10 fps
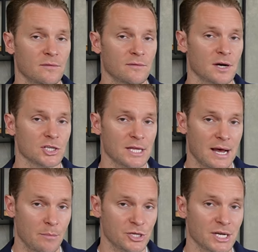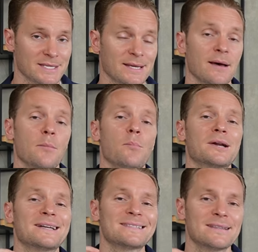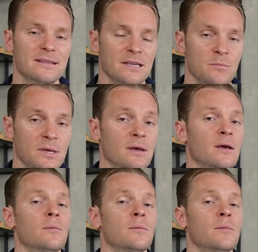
важно общаться простыми